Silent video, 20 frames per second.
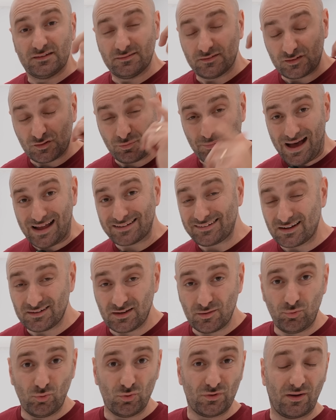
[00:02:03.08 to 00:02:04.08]
ein
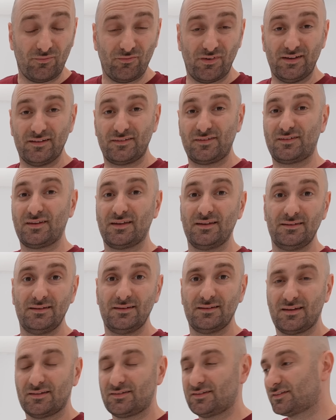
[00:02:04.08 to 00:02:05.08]
Smart-Angebot haben wir jetzt
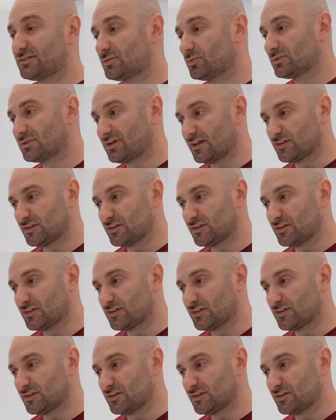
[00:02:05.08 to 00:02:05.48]
drin. Das ist so ein